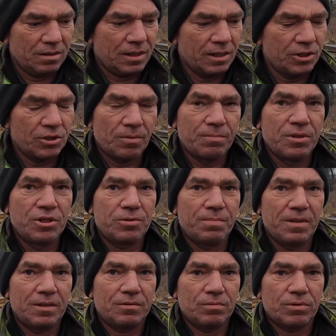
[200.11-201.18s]
kiedyś
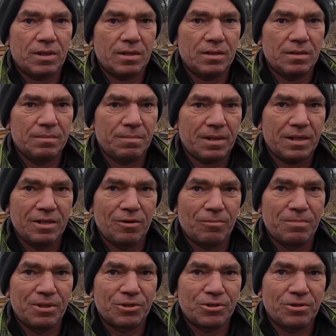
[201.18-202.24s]
robiliśmy tutaj y, machiny
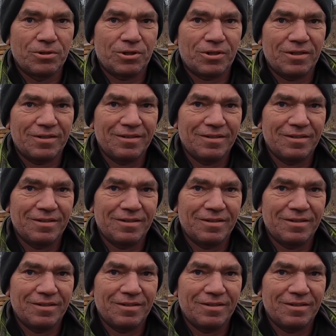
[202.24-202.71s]
obleżnicze.